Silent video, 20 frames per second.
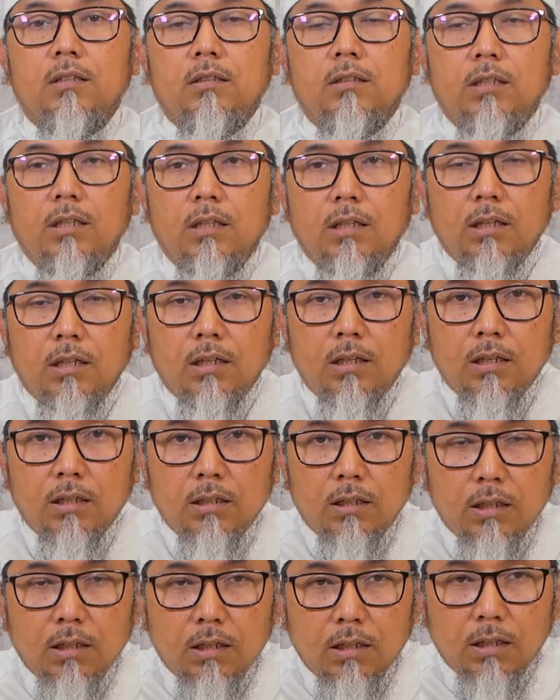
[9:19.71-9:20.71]
di,
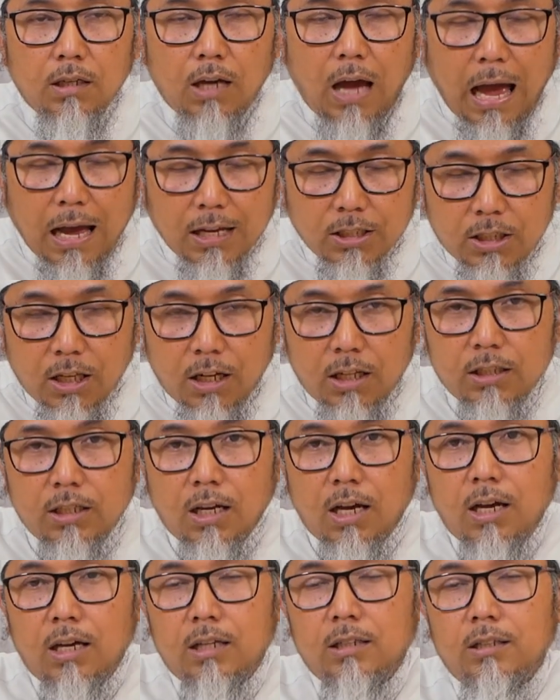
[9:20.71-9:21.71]
di
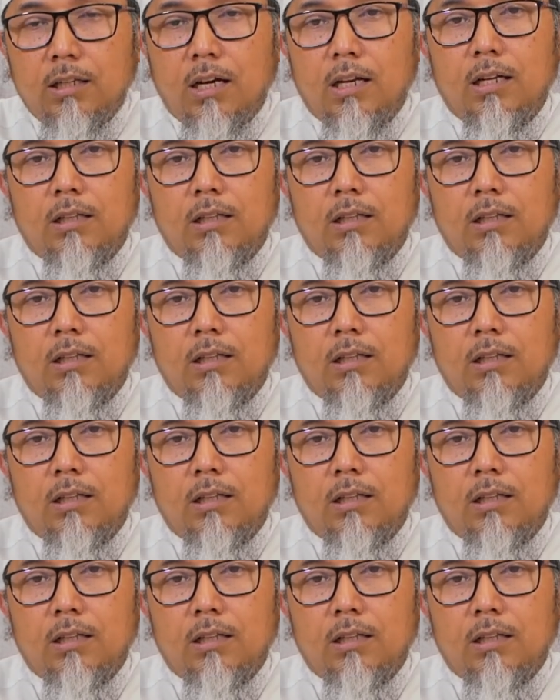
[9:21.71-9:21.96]
hasilnya dia